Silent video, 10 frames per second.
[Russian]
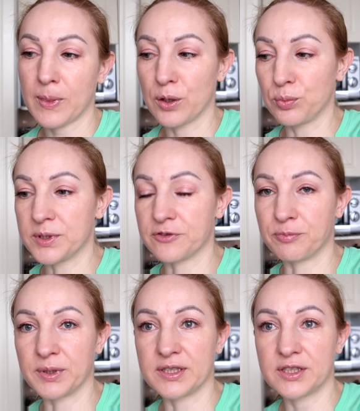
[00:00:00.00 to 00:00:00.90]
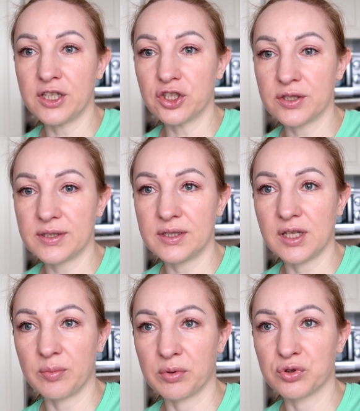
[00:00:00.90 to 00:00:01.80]
Рубятся в PlayStation
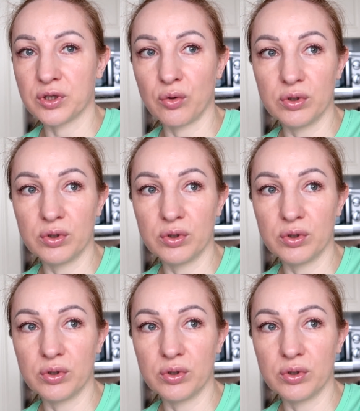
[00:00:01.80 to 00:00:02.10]
сидят, потому что на